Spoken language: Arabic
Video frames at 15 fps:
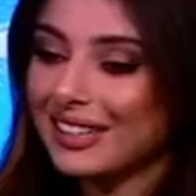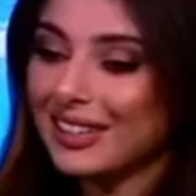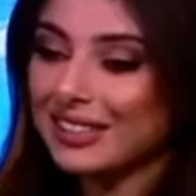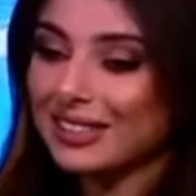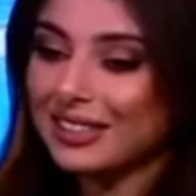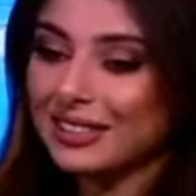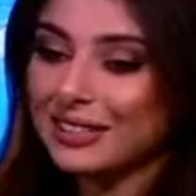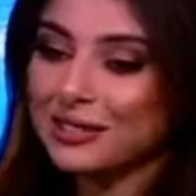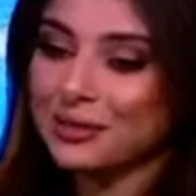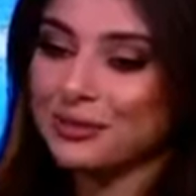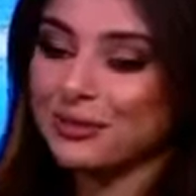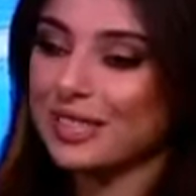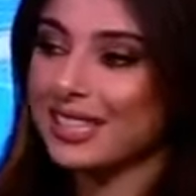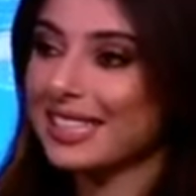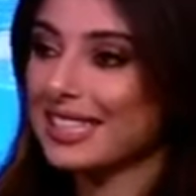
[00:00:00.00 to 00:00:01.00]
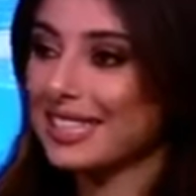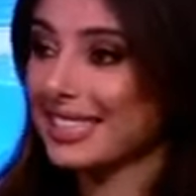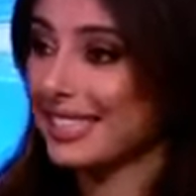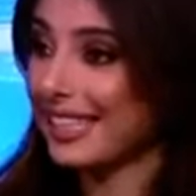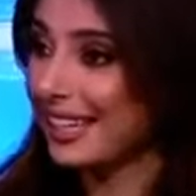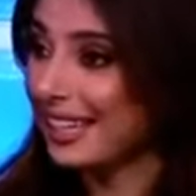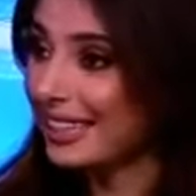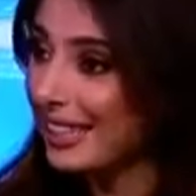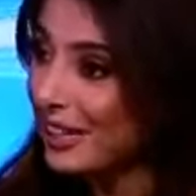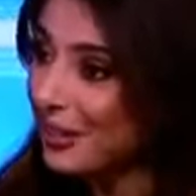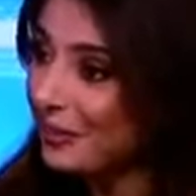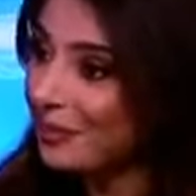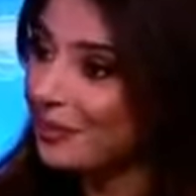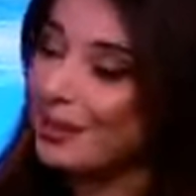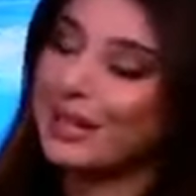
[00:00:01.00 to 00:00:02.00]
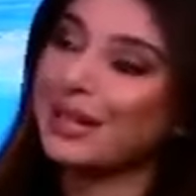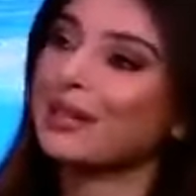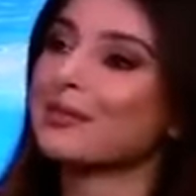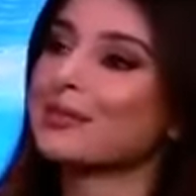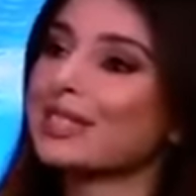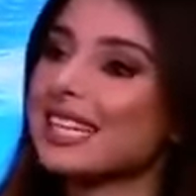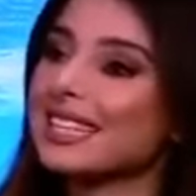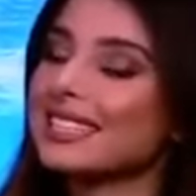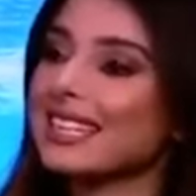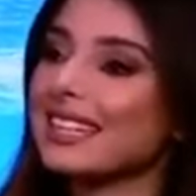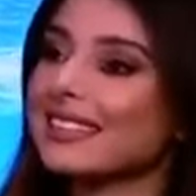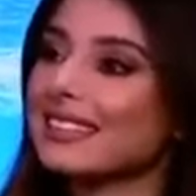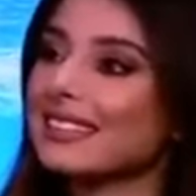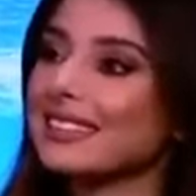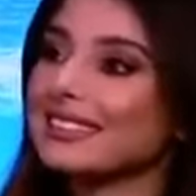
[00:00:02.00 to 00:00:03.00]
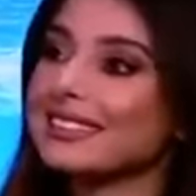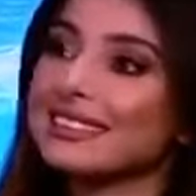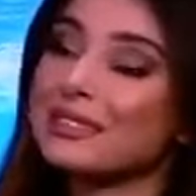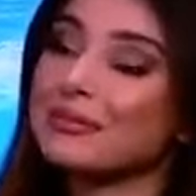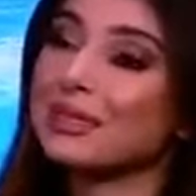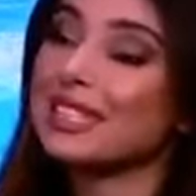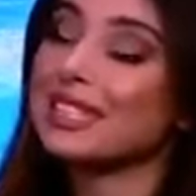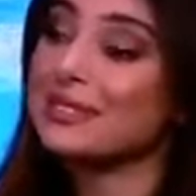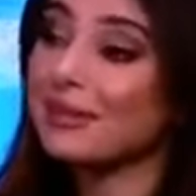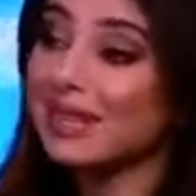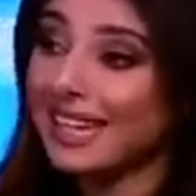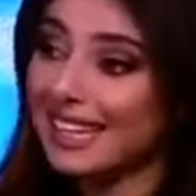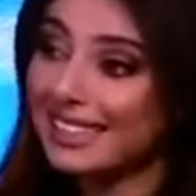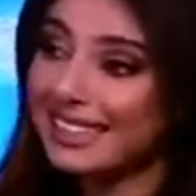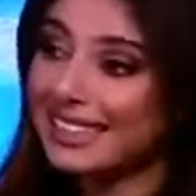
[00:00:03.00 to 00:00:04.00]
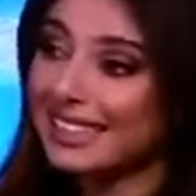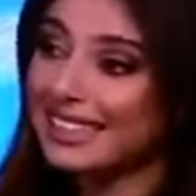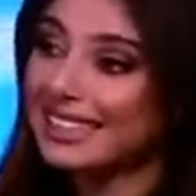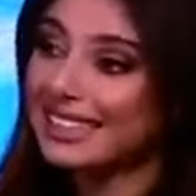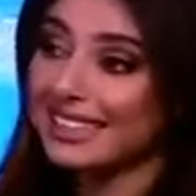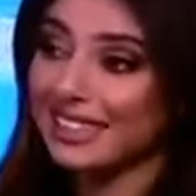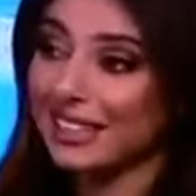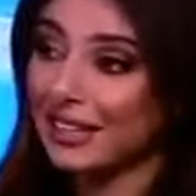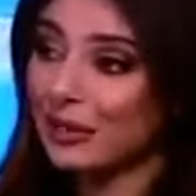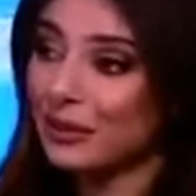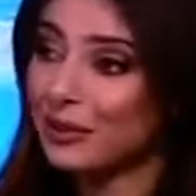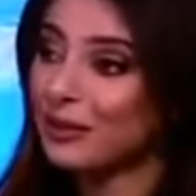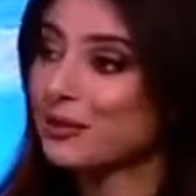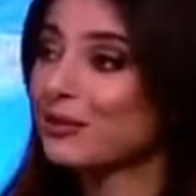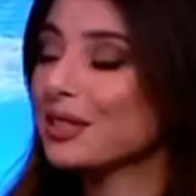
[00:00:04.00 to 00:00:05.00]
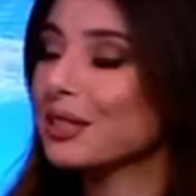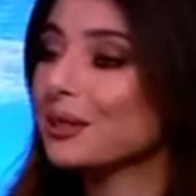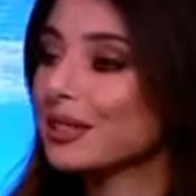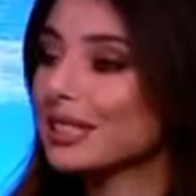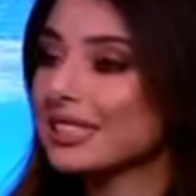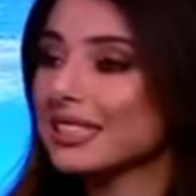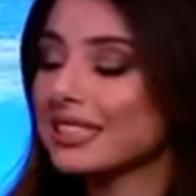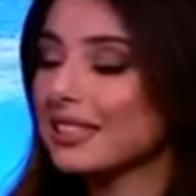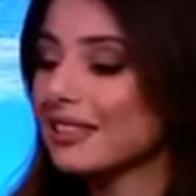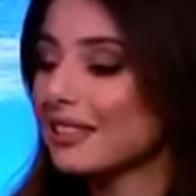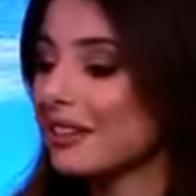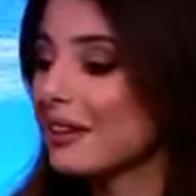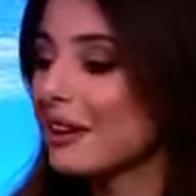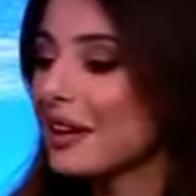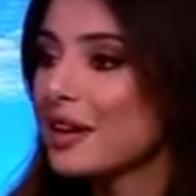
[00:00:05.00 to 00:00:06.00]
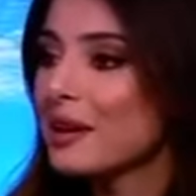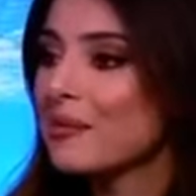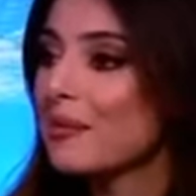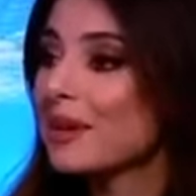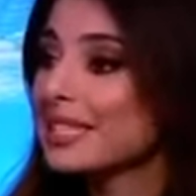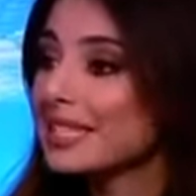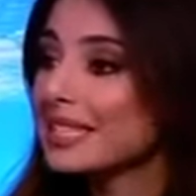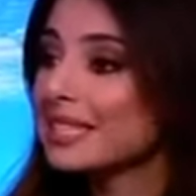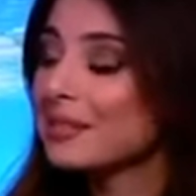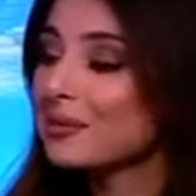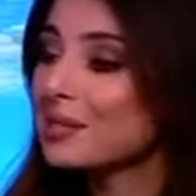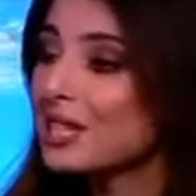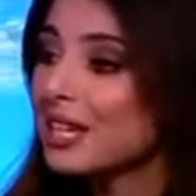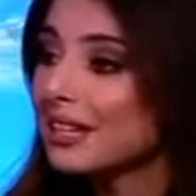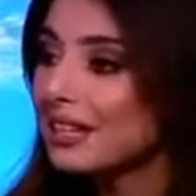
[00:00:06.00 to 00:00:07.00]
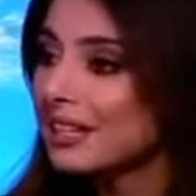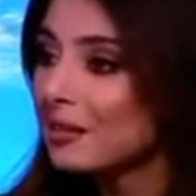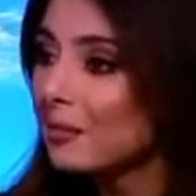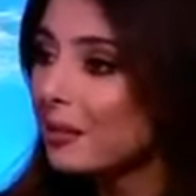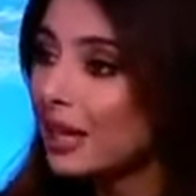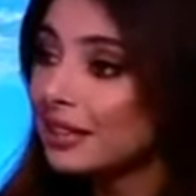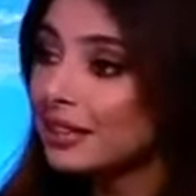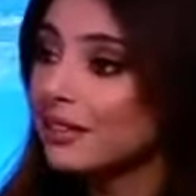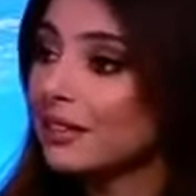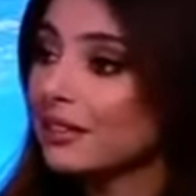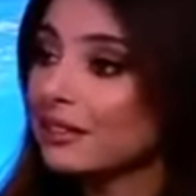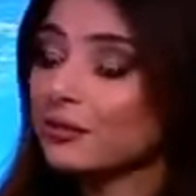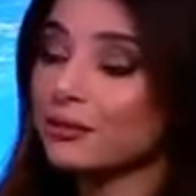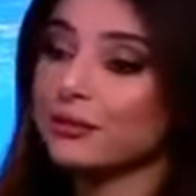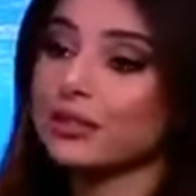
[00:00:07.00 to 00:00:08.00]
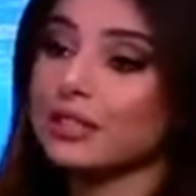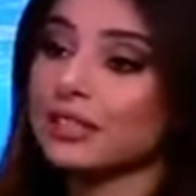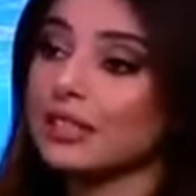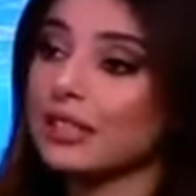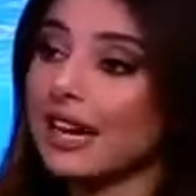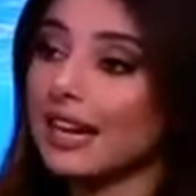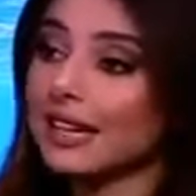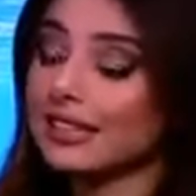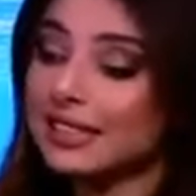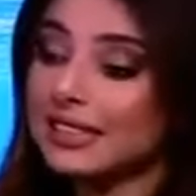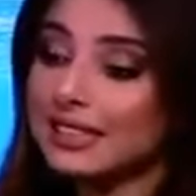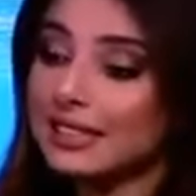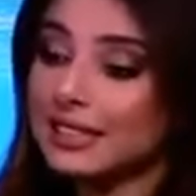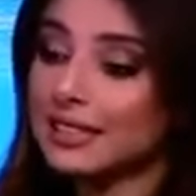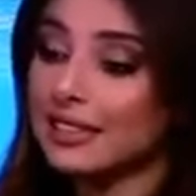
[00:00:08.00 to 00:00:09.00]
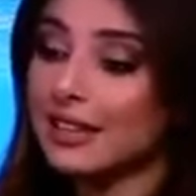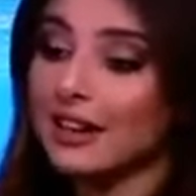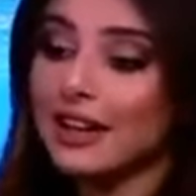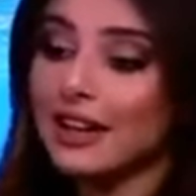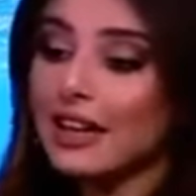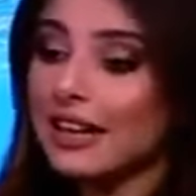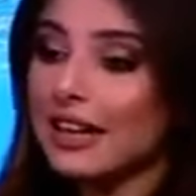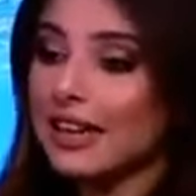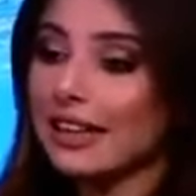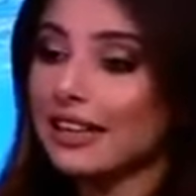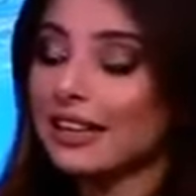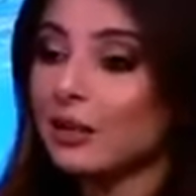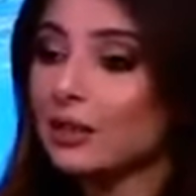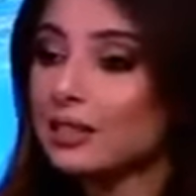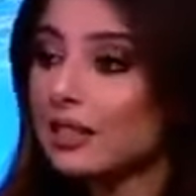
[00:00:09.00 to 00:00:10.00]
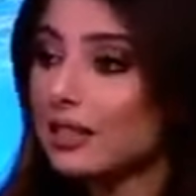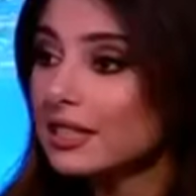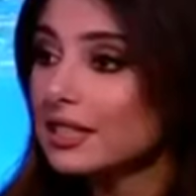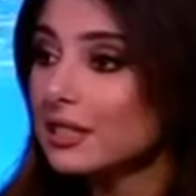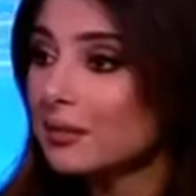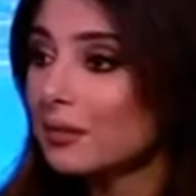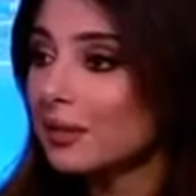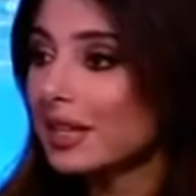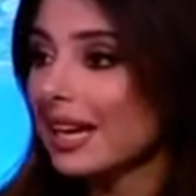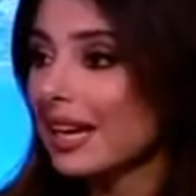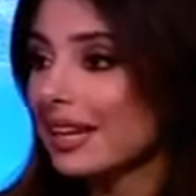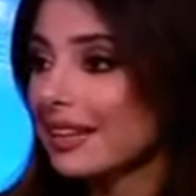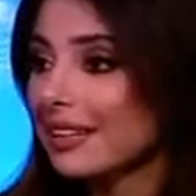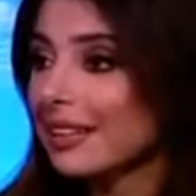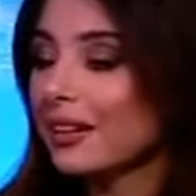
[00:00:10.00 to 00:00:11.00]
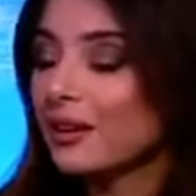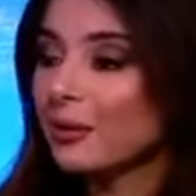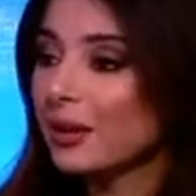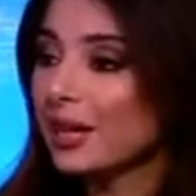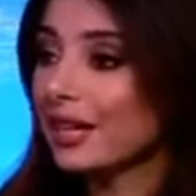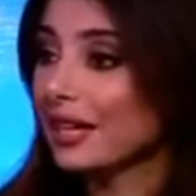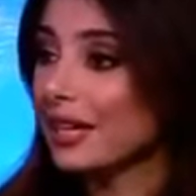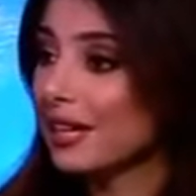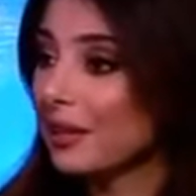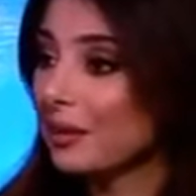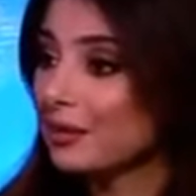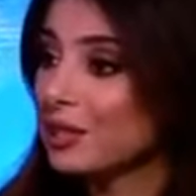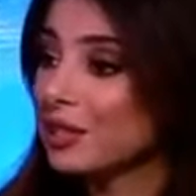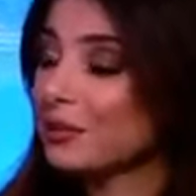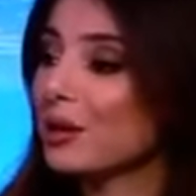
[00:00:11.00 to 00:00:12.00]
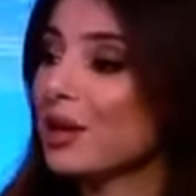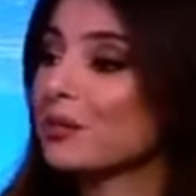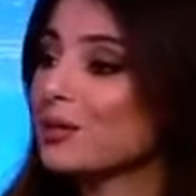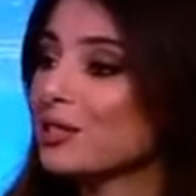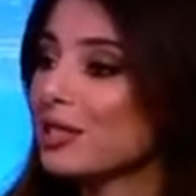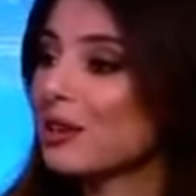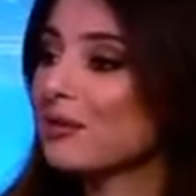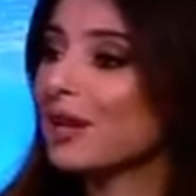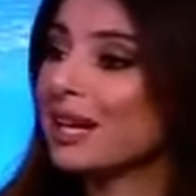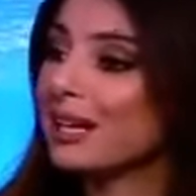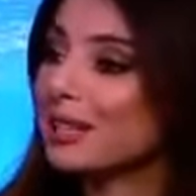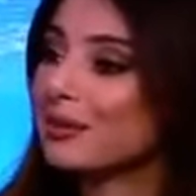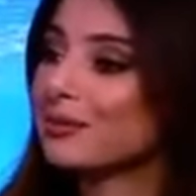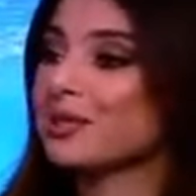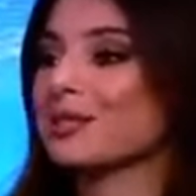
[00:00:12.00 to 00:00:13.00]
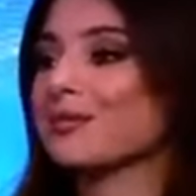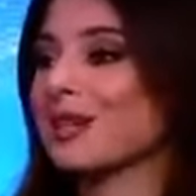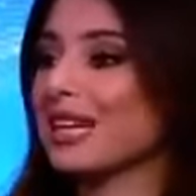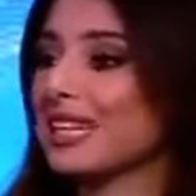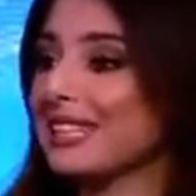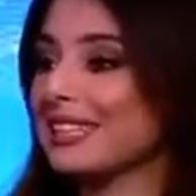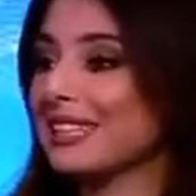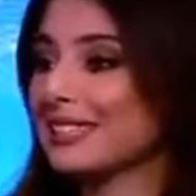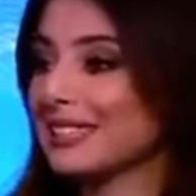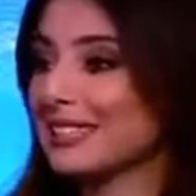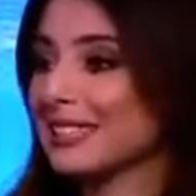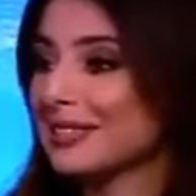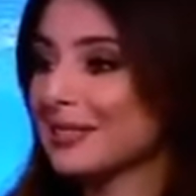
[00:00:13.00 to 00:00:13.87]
ناطرة أشوف الناس إذا رح تحب مسلسل بالنسبة لإلي كتير حلو فيه كتير ممثلين مشاركين معنا في أحداث يعني قصص بتحكي الواقع بتشبه مجتمعنا بتشبه الناس